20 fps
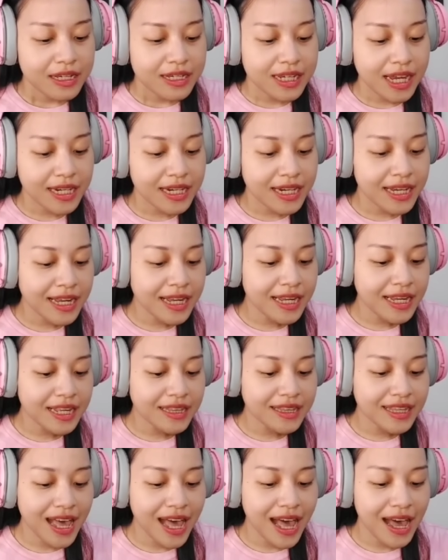Jadi
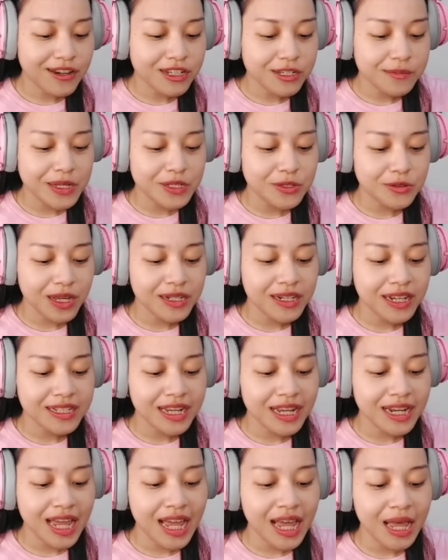kita harus masukkan ke
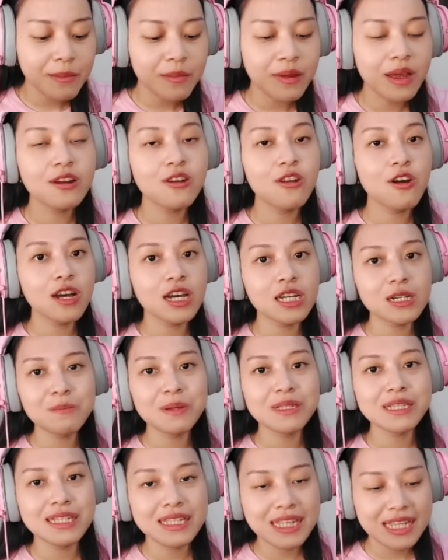dalam locker
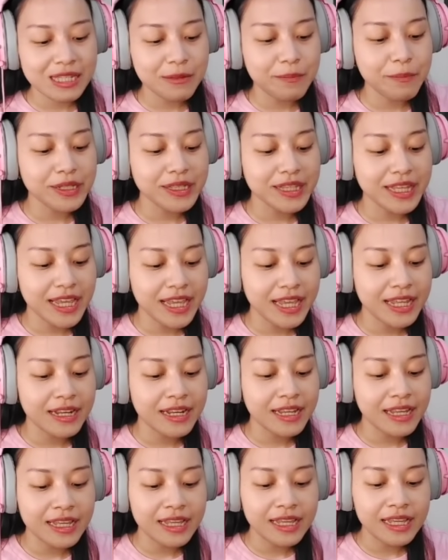besi seperti
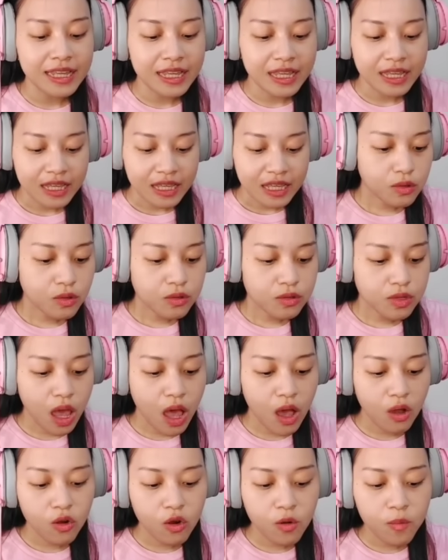ini. Terus
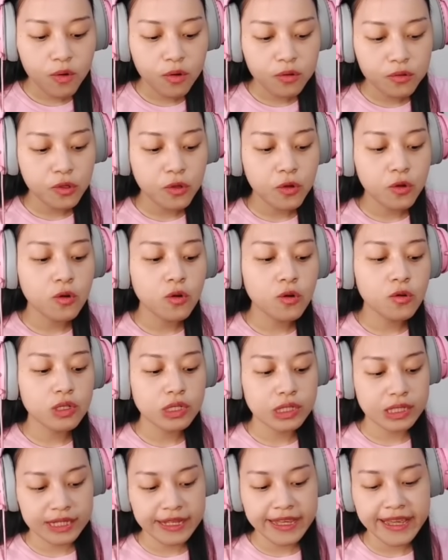aku butuh
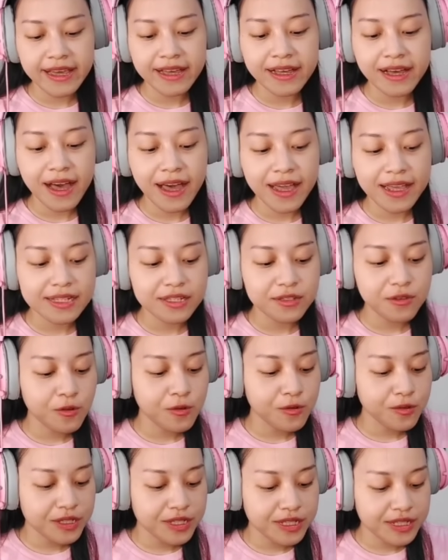kursi ya guys,
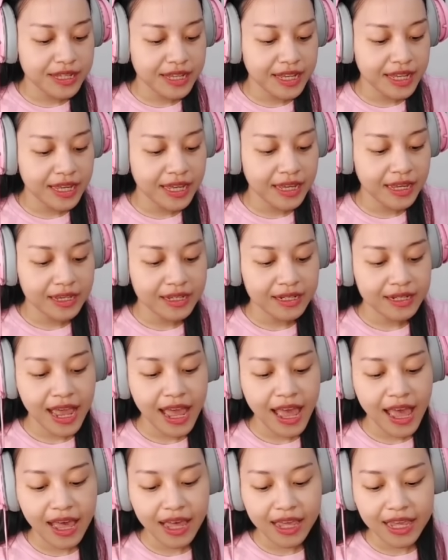kursi.
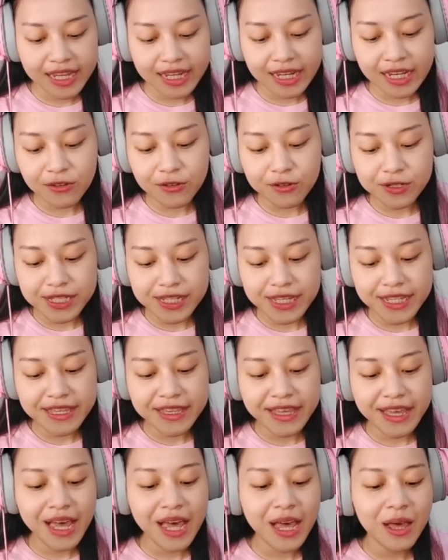Nah ini
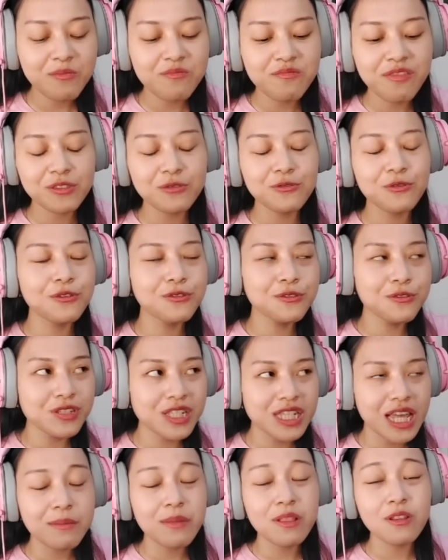kursinya buat duduk
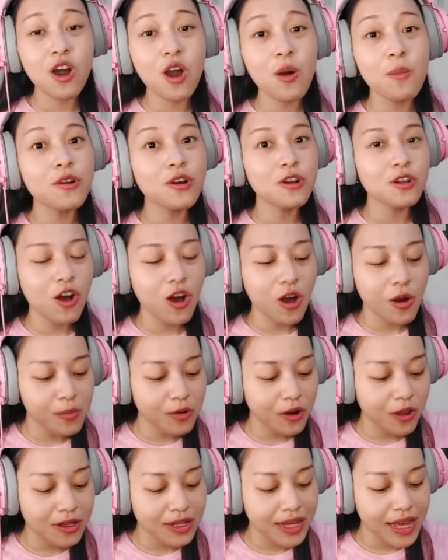sambil
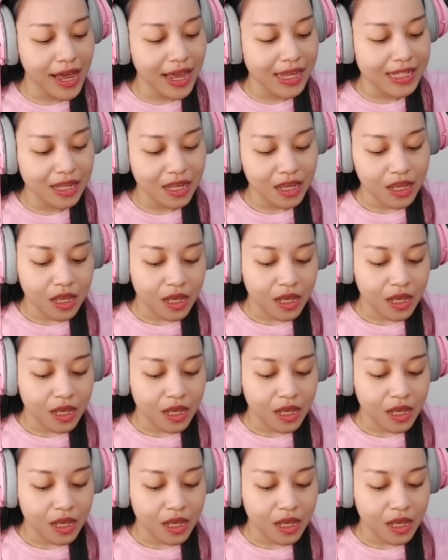ngobrol-ngobrol guys.